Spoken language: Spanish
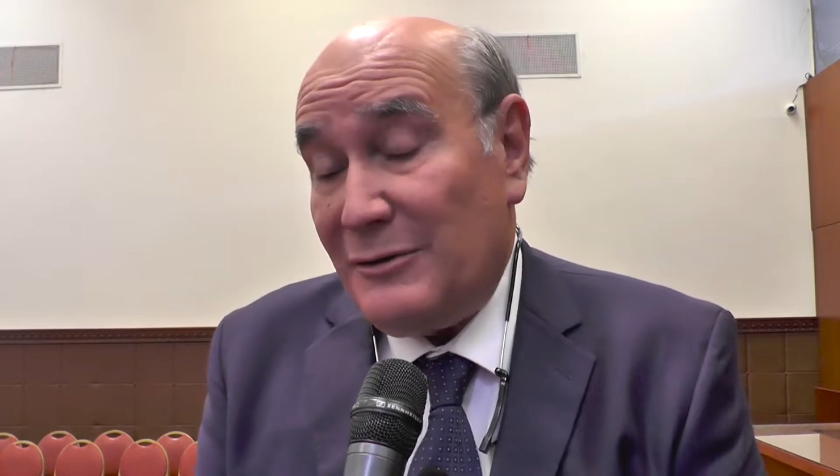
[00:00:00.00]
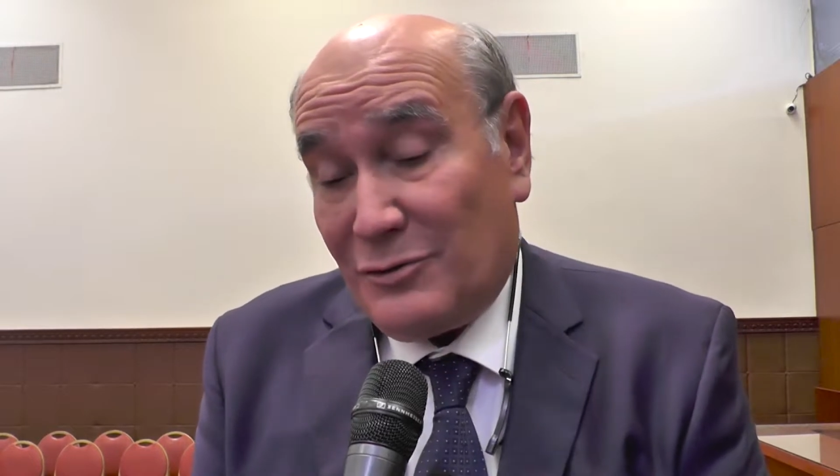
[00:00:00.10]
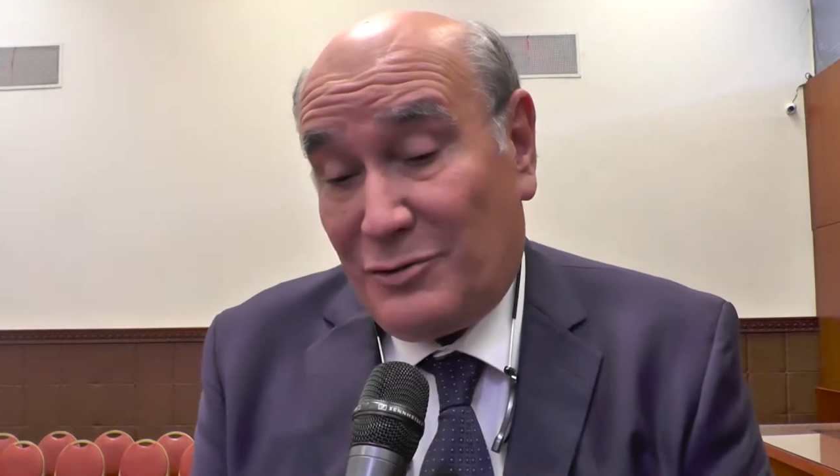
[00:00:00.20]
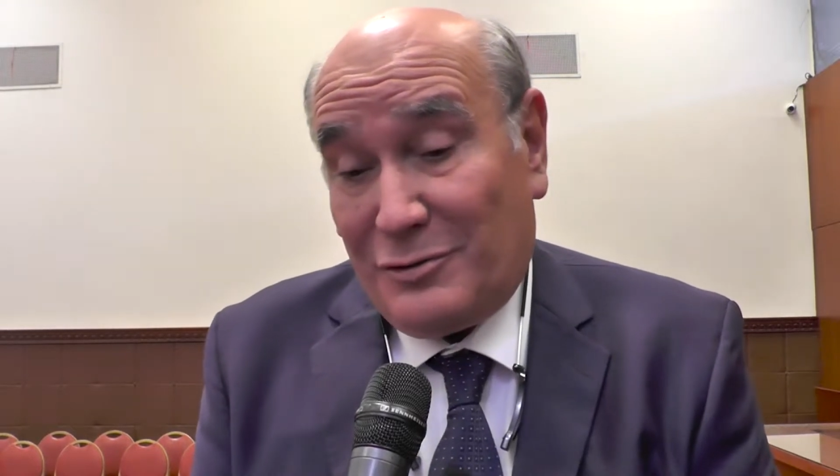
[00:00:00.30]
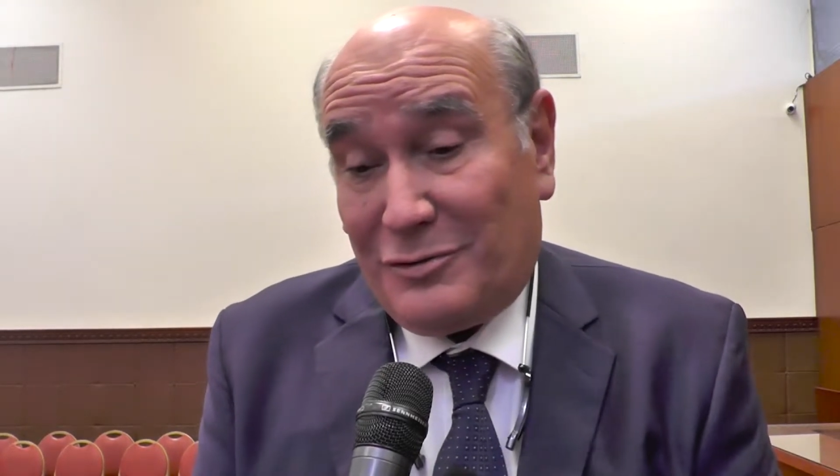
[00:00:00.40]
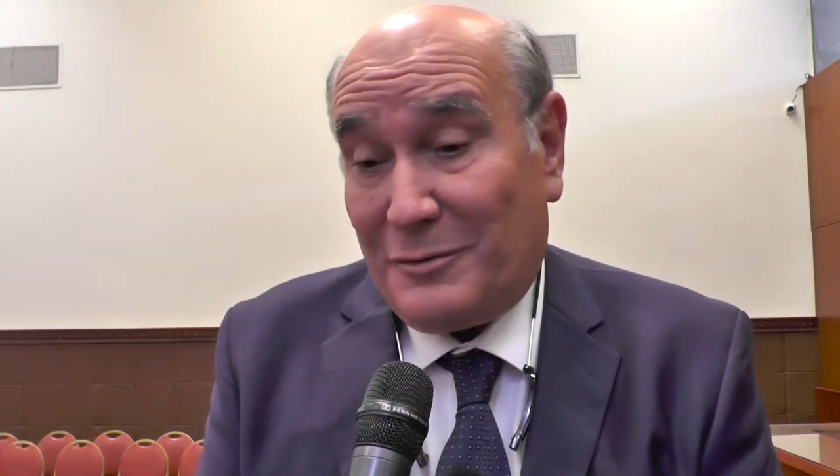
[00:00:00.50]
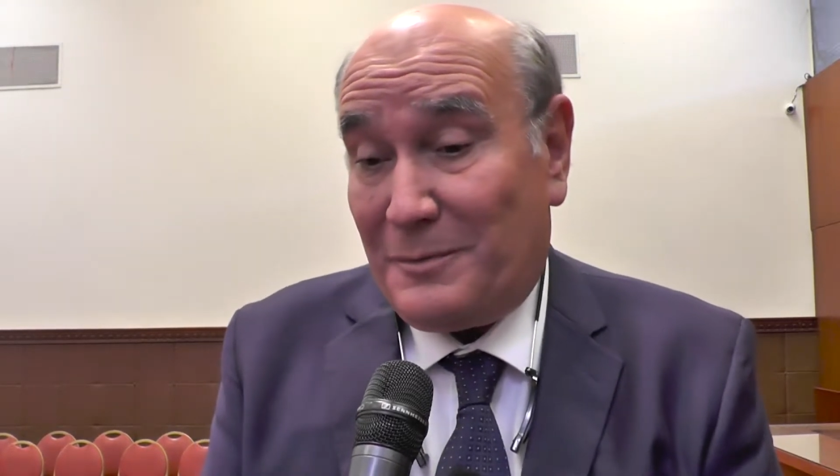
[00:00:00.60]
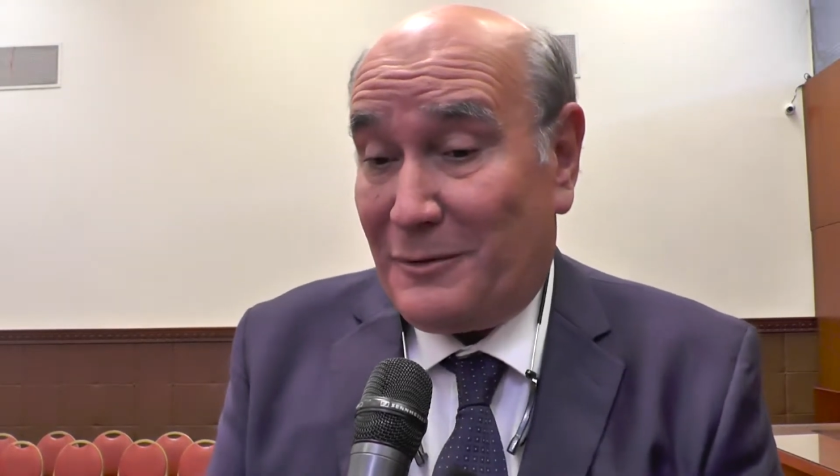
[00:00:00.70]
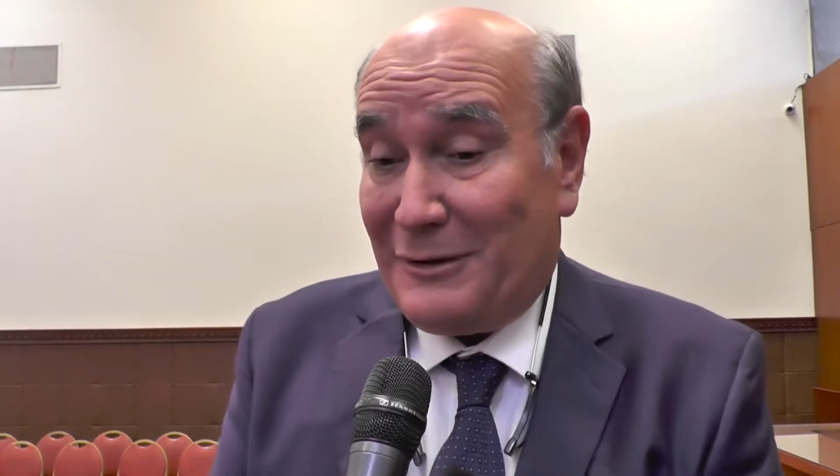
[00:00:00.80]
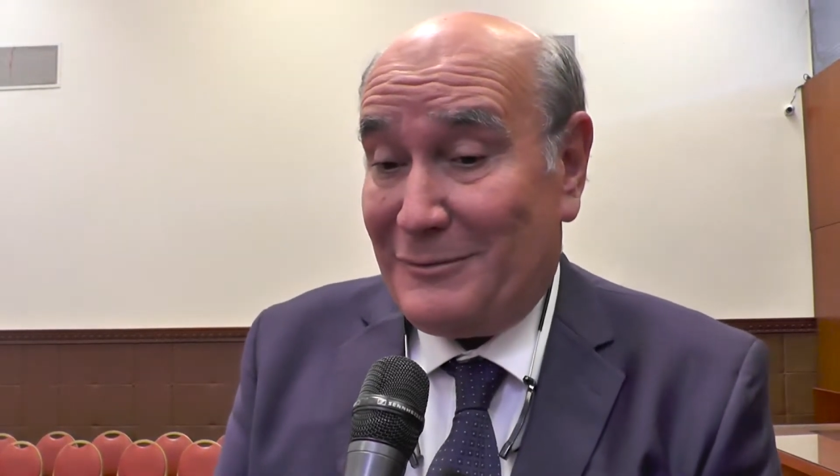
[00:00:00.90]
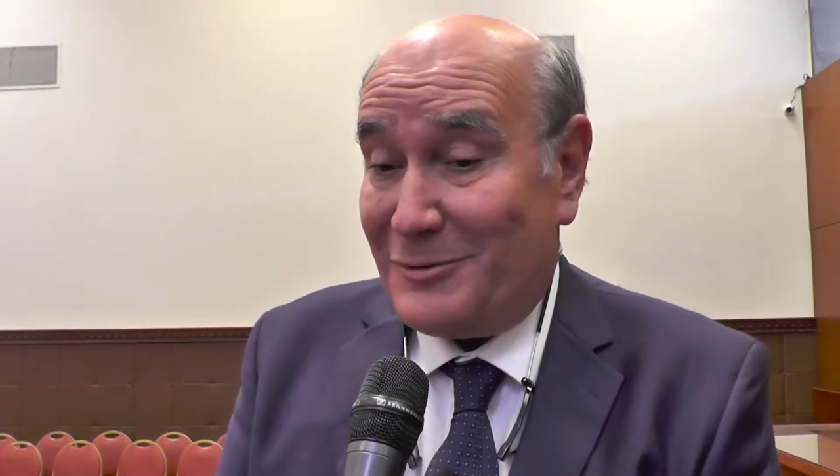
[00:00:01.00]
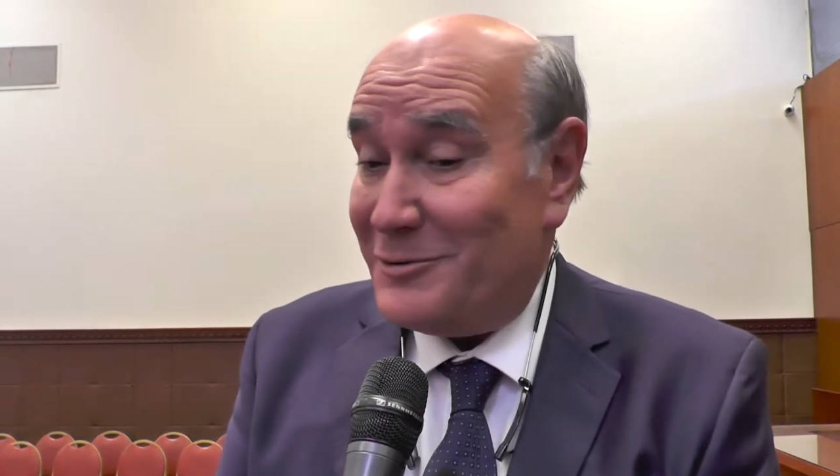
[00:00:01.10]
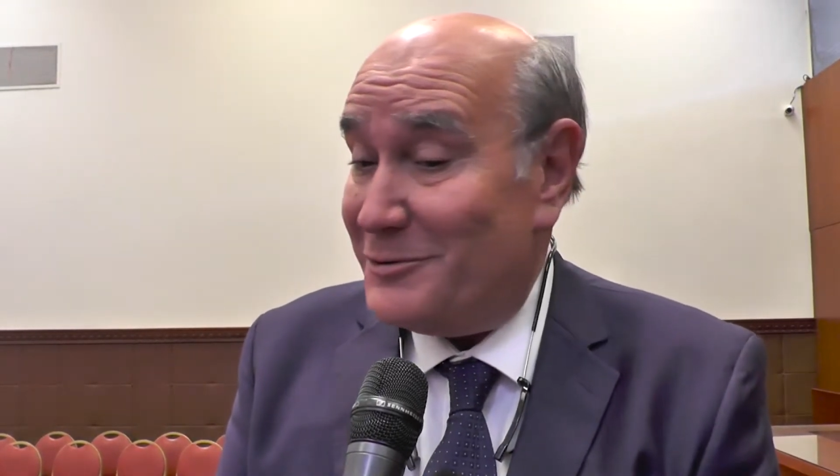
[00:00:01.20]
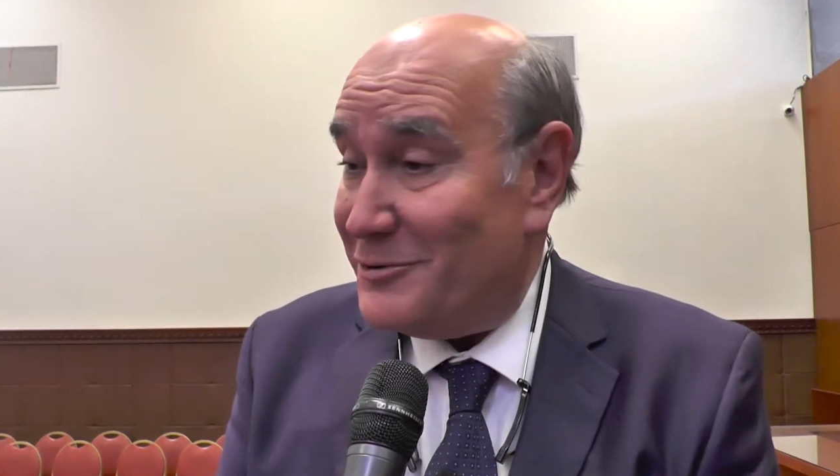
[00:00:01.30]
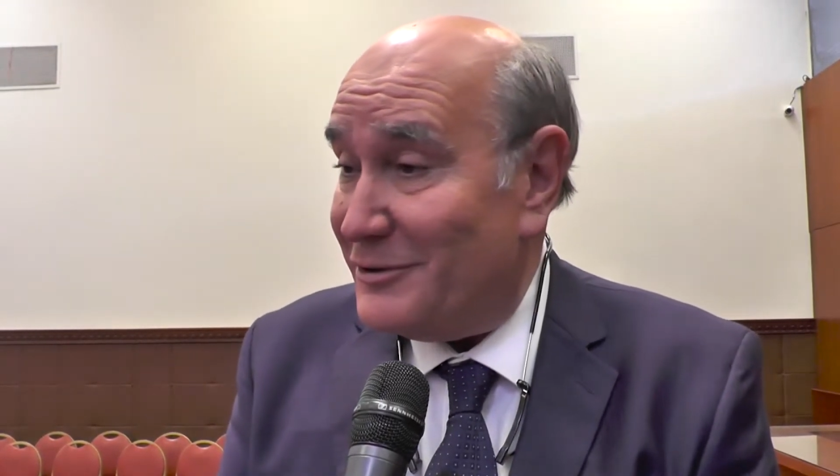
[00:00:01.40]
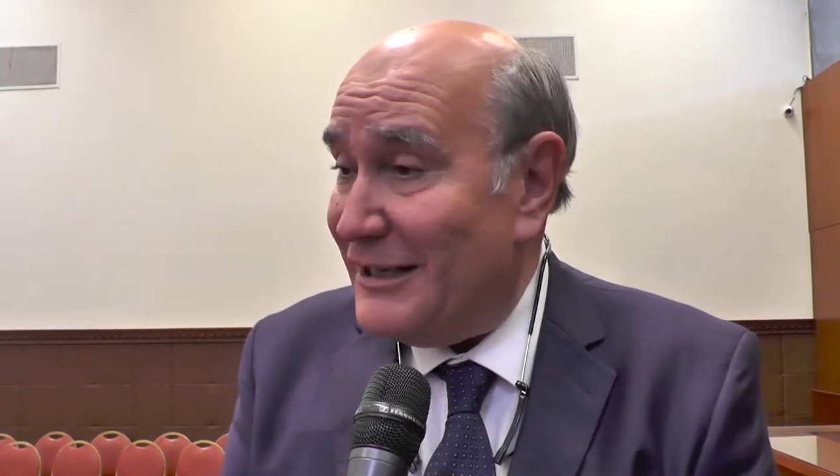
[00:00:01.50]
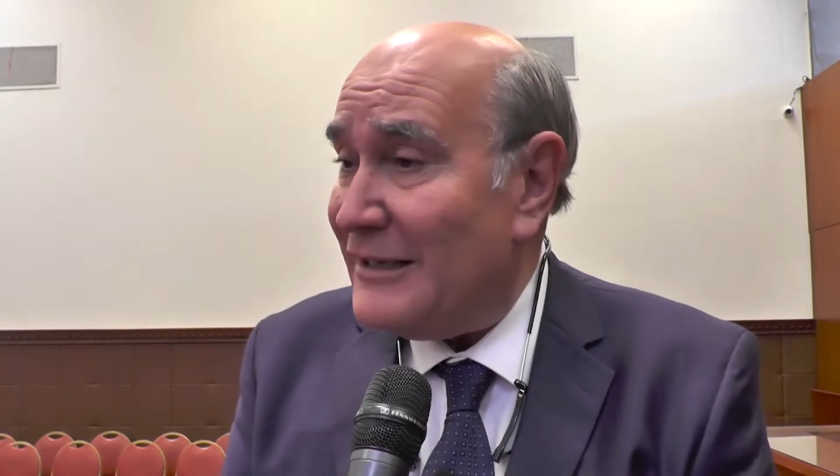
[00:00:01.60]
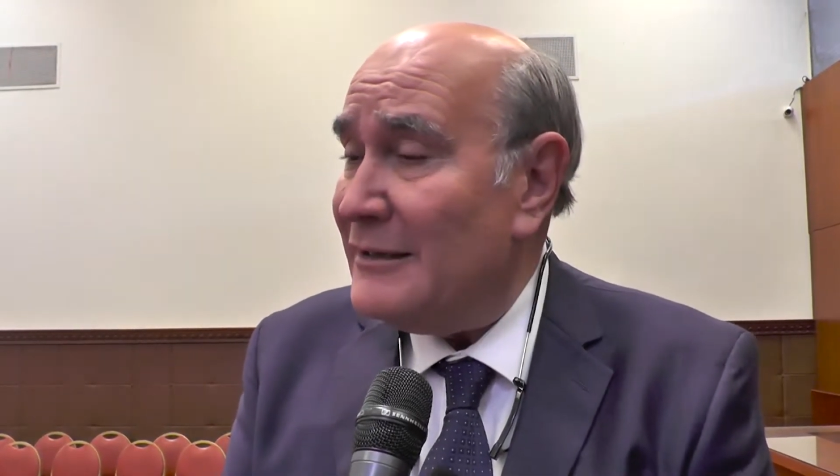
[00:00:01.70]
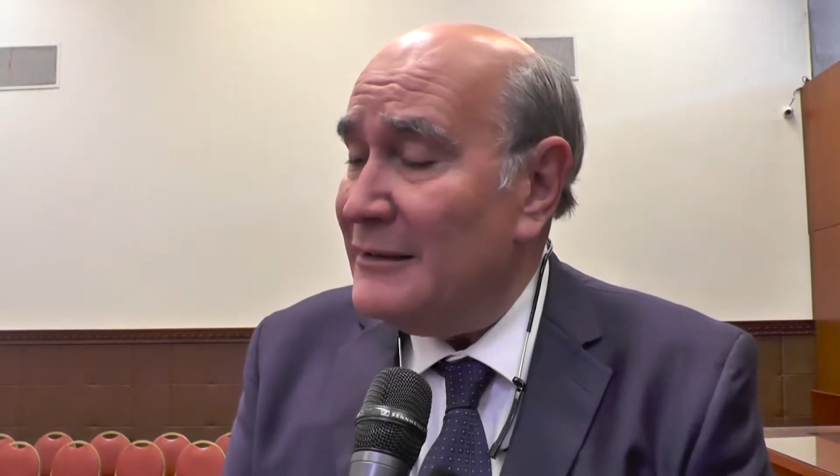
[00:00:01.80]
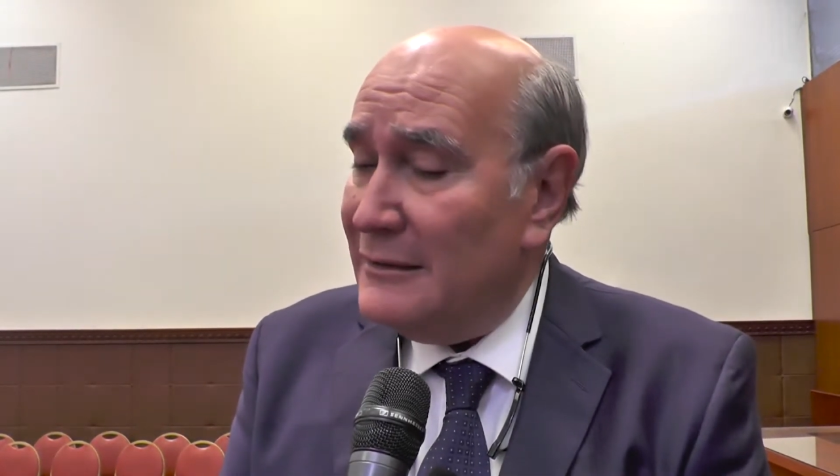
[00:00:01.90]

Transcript: nosotros podemos solucionar,